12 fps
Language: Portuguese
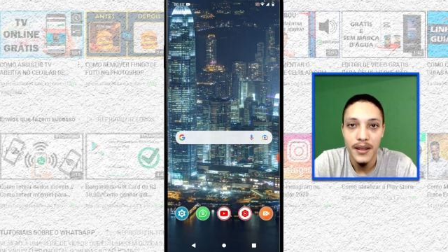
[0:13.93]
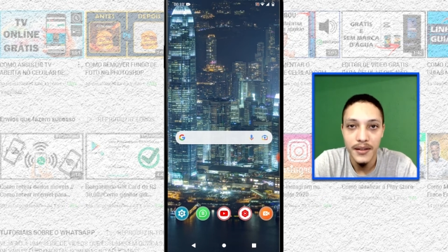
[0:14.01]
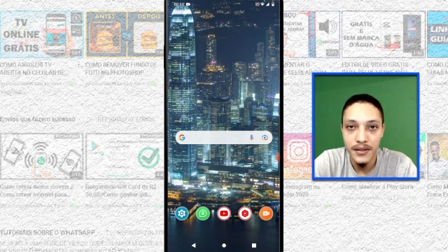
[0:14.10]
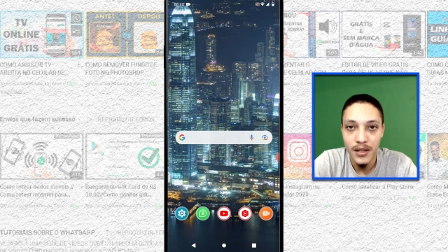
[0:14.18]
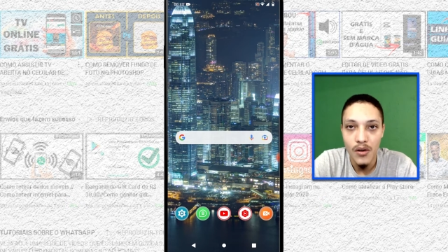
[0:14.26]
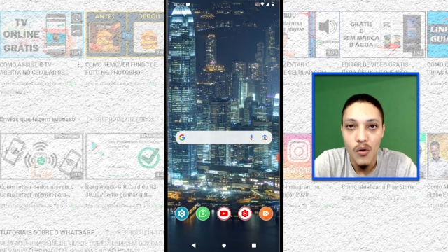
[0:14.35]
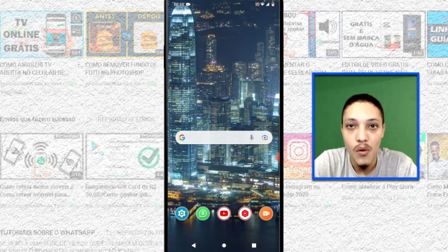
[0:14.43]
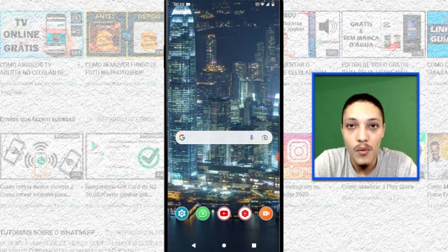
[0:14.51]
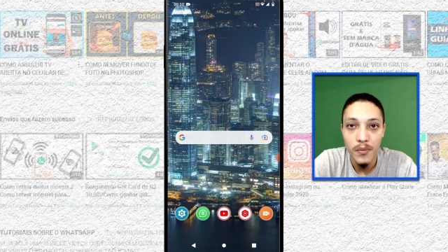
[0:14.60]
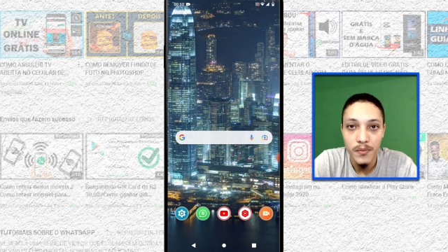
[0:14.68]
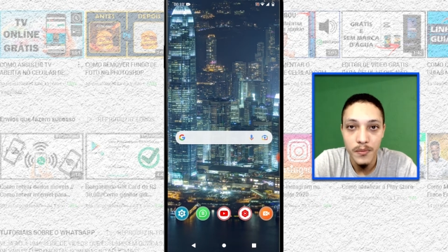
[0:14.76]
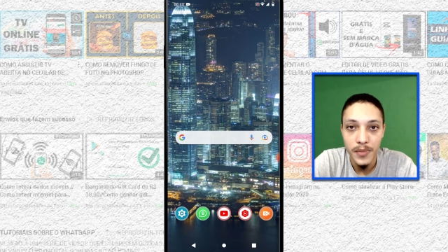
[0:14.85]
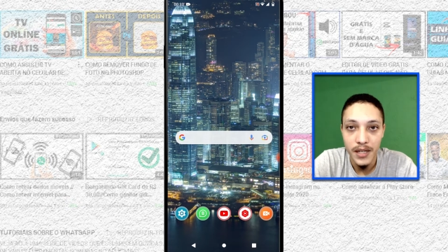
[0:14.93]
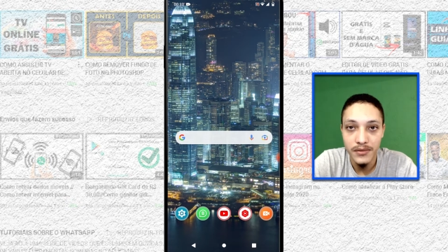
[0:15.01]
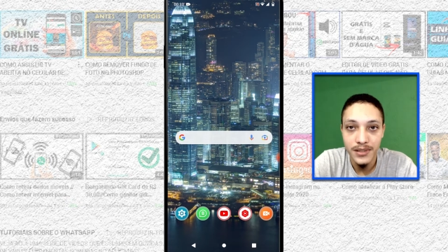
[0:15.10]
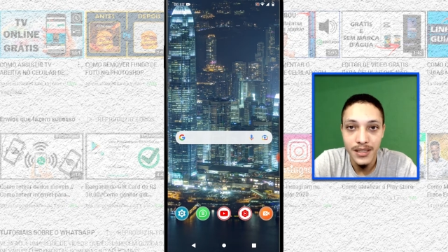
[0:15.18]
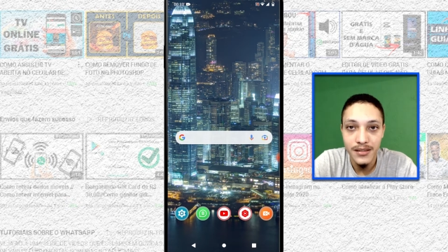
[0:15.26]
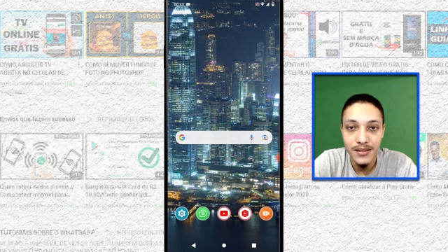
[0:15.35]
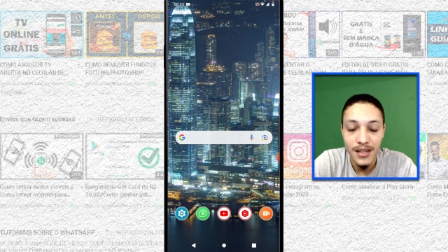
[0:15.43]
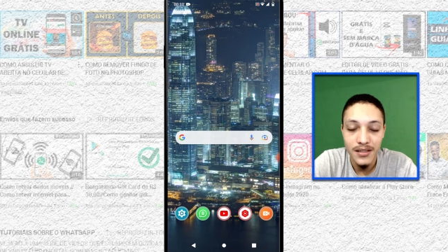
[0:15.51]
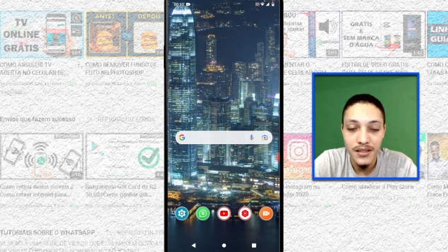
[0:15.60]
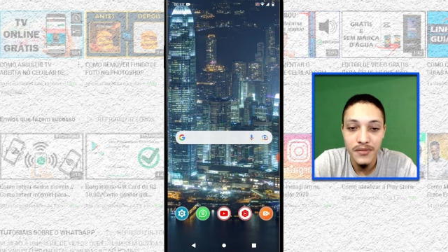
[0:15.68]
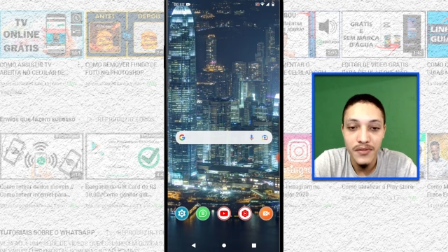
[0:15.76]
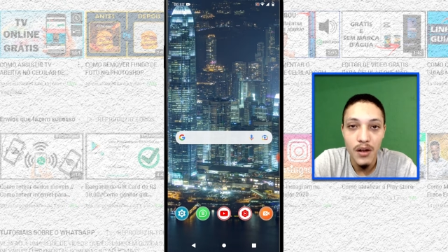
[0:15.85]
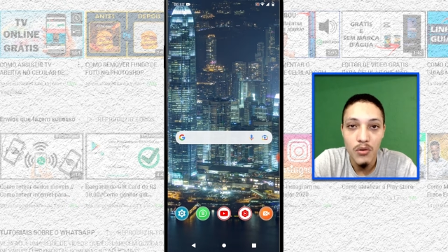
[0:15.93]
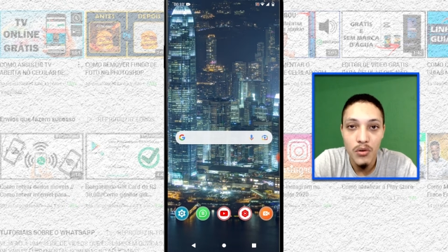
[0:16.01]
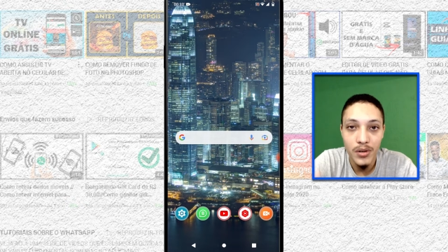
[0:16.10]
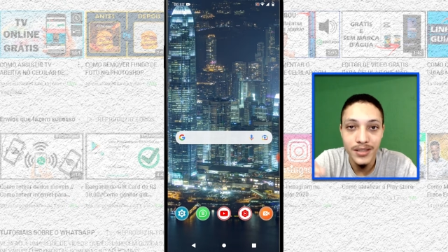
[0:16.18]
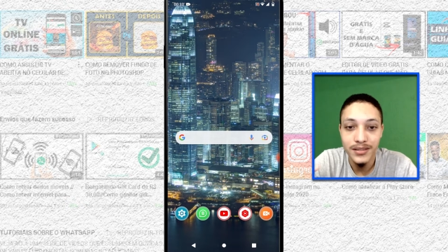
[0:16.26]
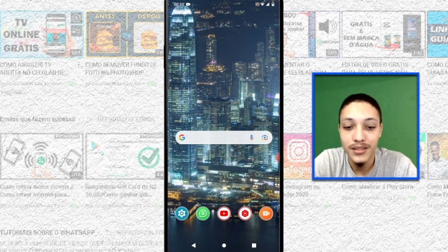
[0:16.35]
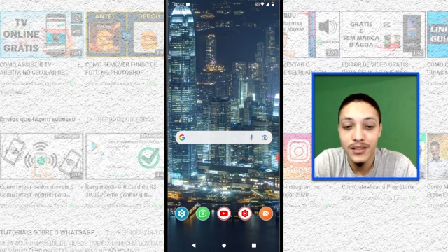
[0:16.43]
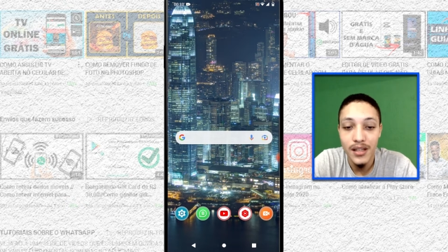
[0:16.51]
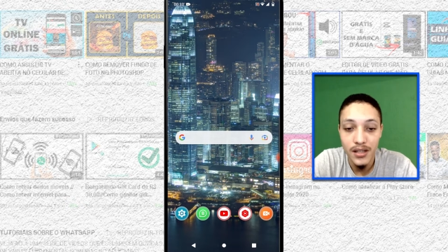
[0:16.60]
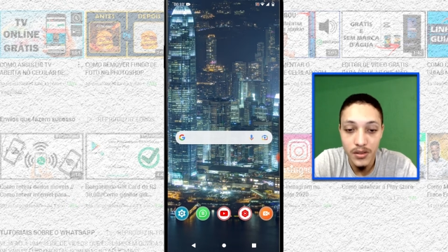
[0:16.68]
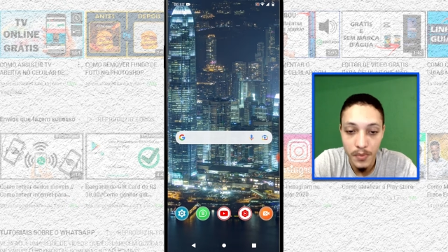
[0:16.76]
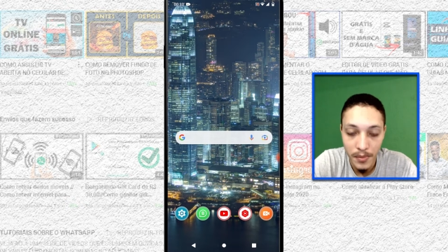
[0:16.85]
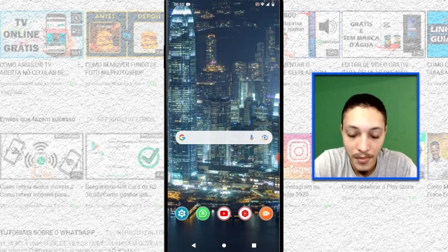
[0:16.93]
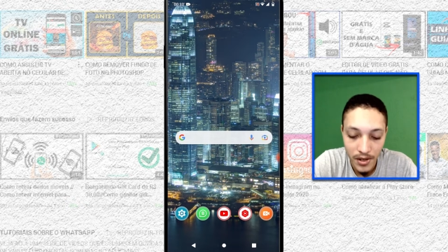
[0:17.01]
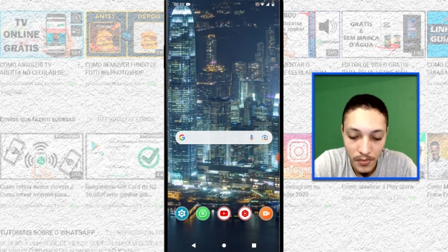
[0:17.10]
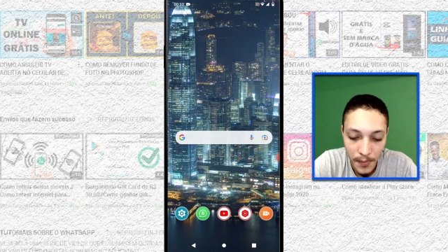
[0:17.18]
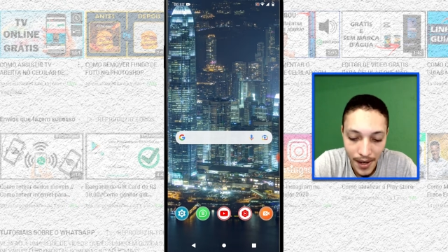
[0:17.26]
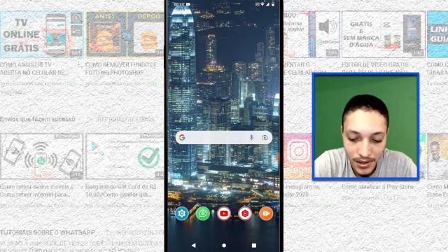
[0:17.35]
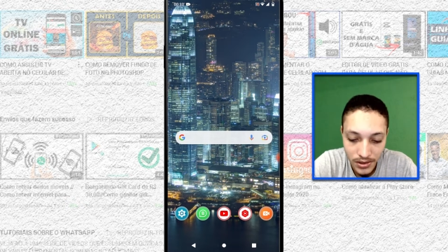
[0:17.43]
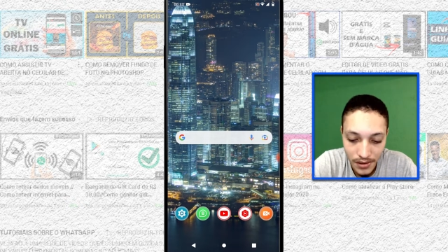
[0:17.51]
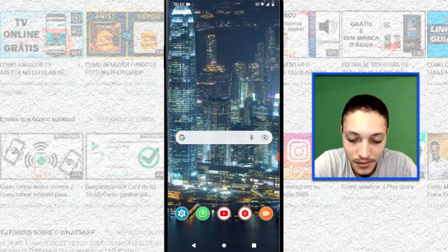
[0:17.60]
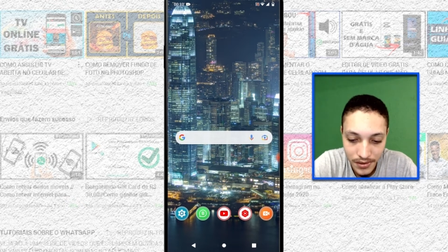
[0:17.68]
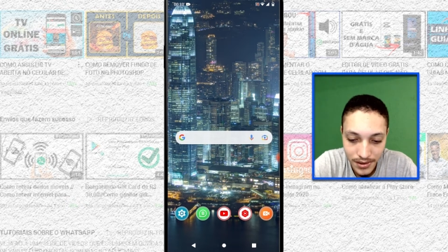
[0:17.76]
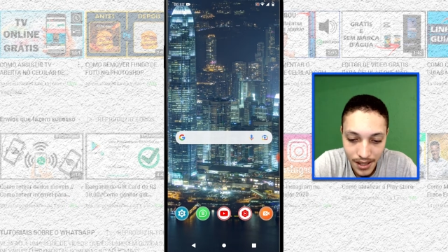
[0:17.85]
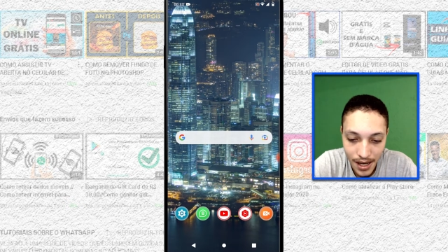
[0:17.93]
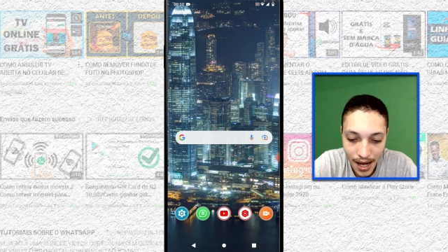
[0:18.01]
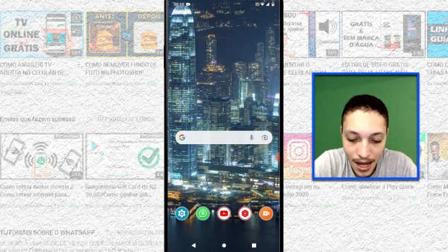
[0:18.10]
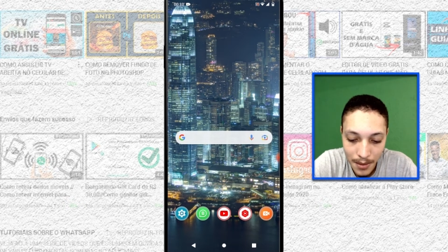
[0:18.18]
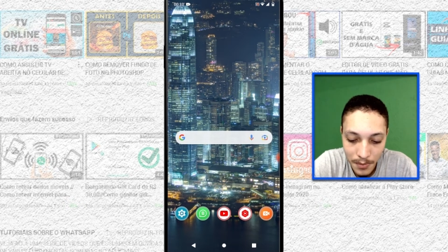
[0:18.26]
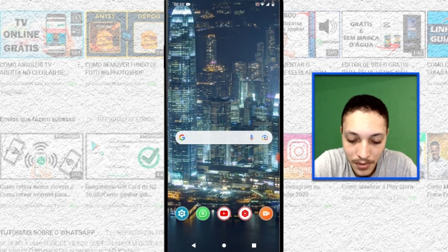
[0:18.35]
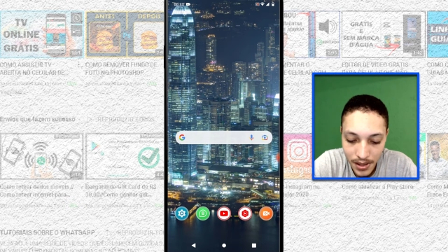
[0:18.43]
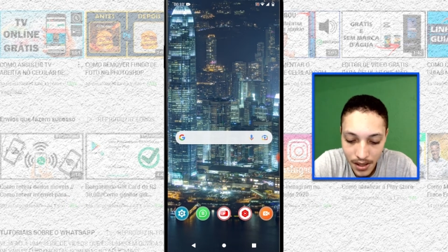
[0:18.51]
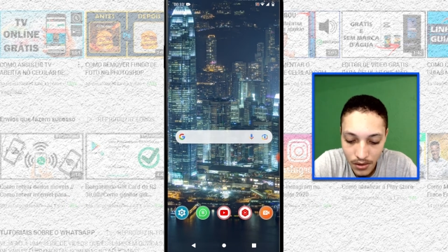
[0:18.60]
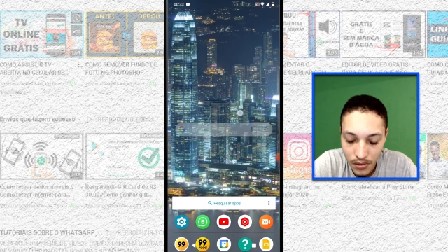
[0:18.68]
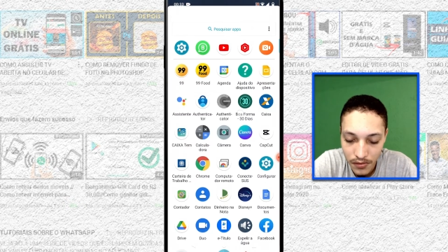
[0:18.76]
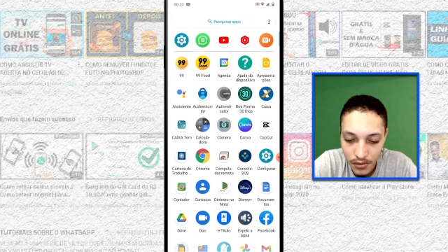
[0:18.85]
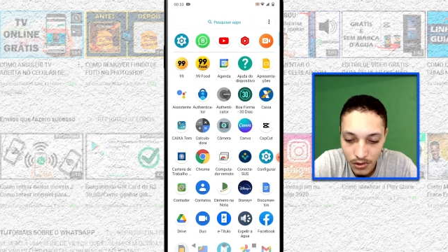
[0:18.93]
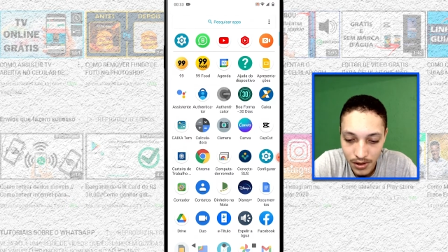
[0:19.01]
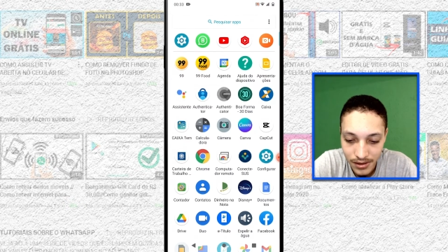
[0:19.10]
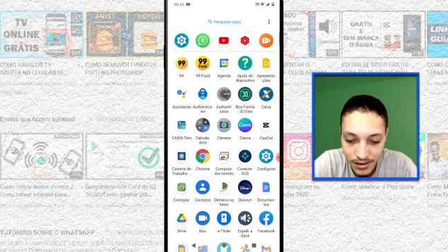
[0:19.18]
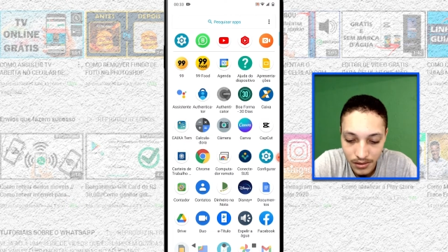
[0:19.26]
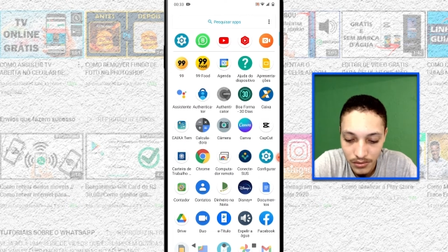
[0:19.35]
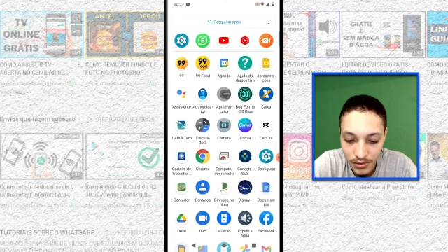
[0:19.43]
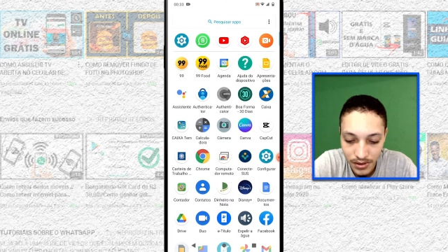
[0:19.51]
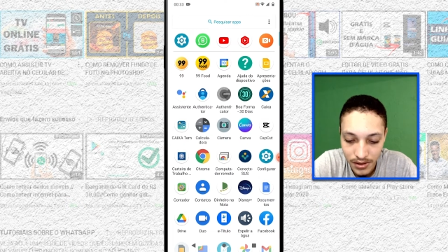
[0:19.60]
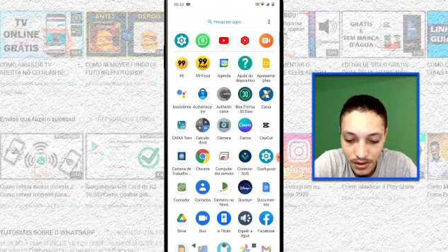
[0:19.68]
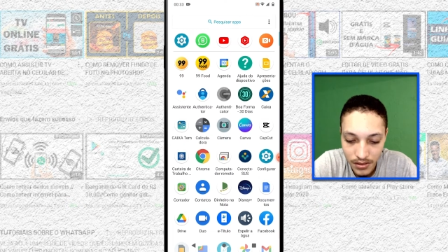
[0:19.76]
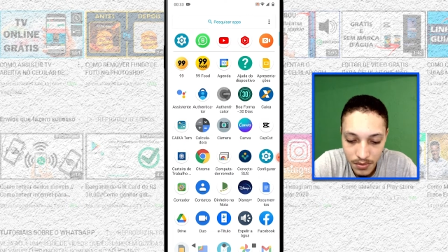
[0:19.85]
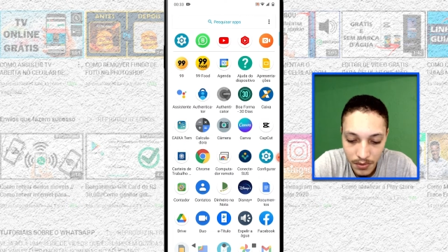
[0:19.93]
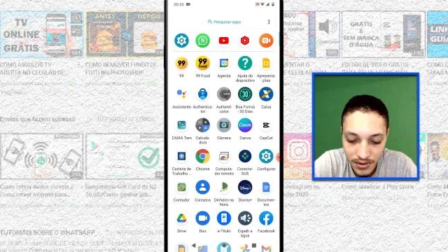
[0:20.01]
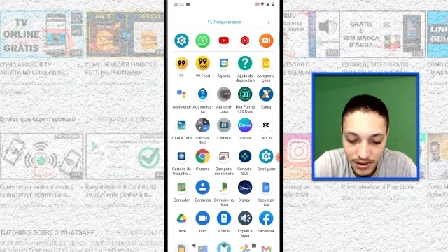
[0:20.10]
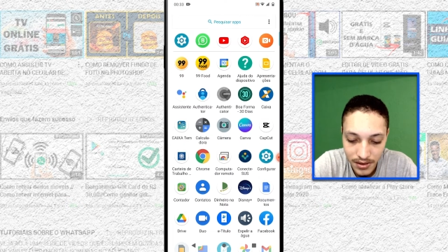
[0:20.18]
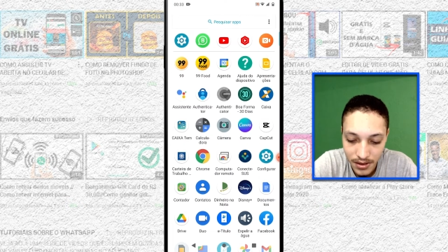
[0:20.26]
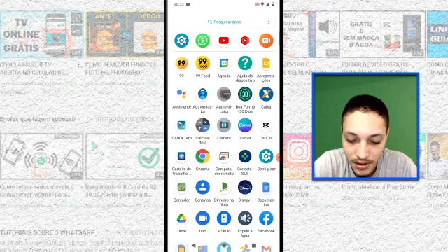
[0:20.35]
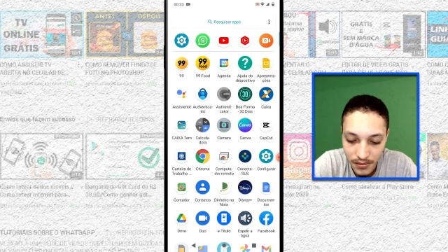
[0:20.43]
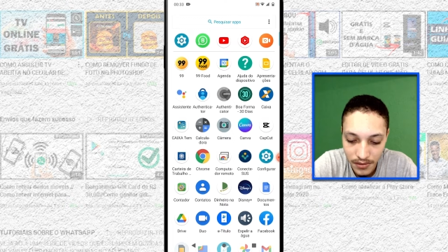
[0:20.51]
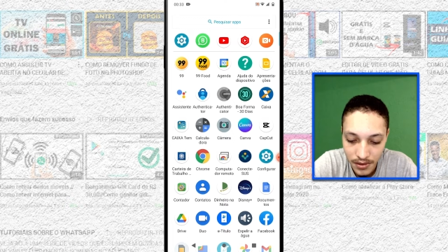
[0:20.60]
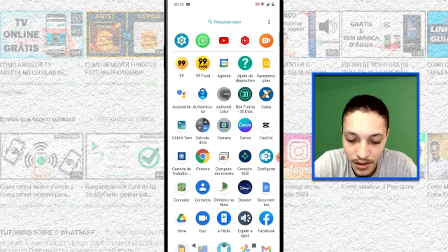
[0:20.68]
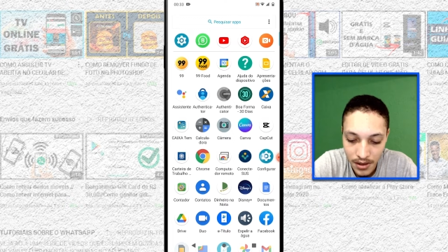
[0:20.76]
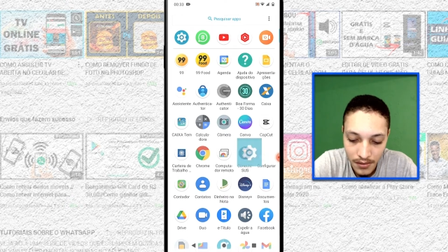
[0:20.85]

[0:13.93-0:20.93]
Então, para você desativar o Google Assistente, o primeiro passo é você abrir a configuração do seu dispositivo.